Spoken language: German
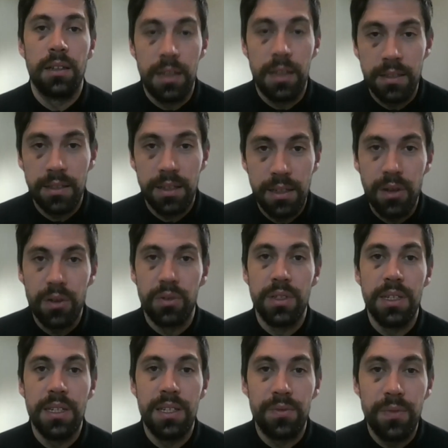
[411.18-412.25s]
Ganz genau. Sie
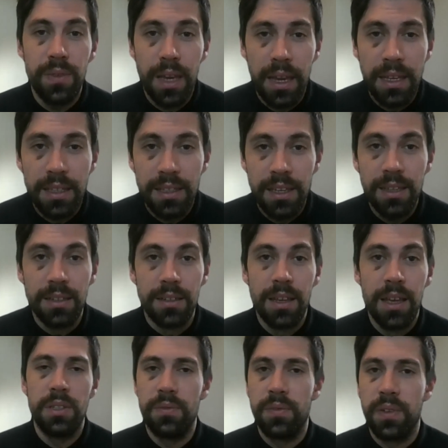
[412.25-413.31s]
ist wie ein Kind.
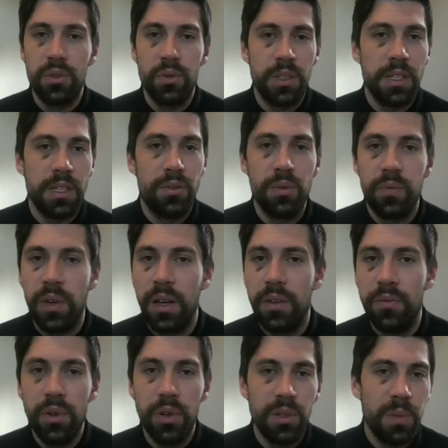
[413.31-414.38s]
Sie versucht dich zu
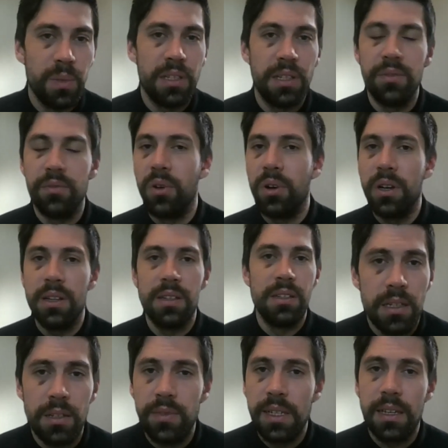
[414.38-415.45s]
verwirren mit den Worten.
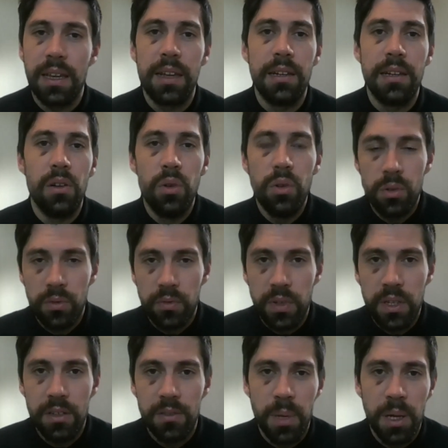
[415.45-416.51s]
Sie will keine Lösung
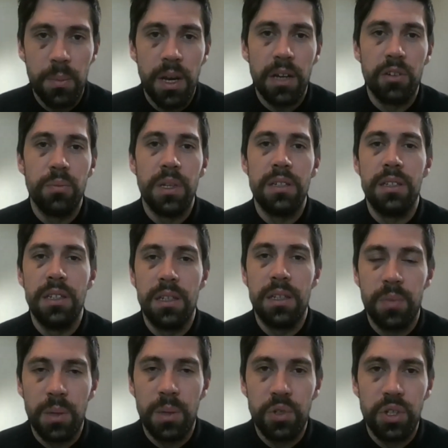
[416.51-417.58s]
finden beim Argumentieren,
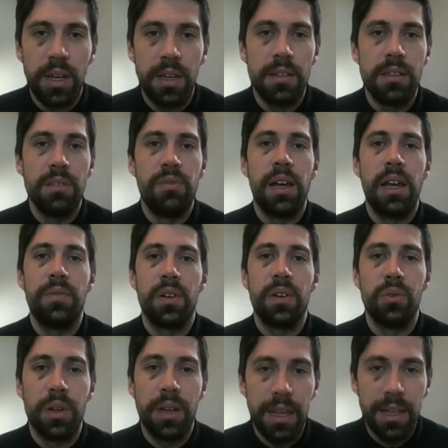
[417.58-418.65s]
beim Streiten. Sie will einfach
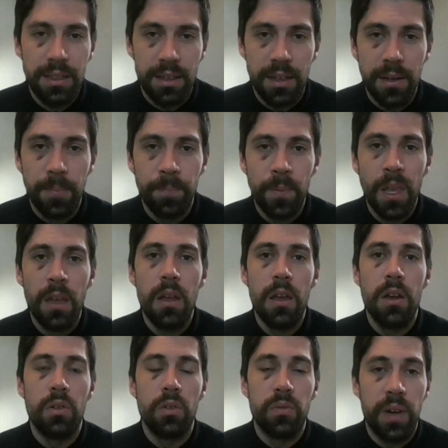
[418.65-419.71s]
nur Recht haben
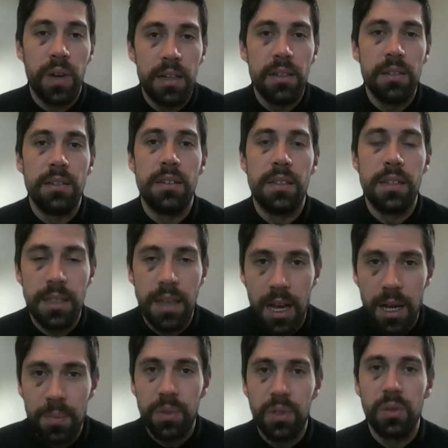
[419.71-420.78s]
und verhalten sich
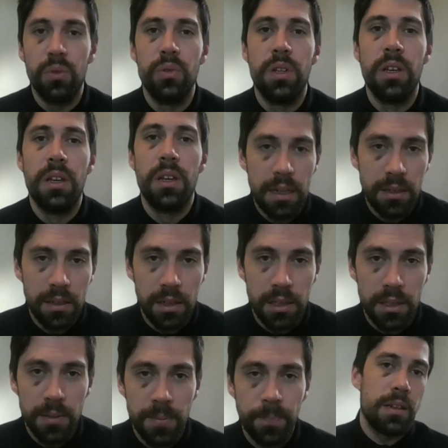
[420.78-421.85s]
absolut
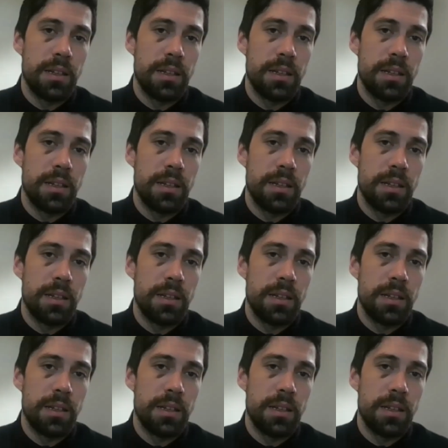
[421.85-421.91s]
kindlich.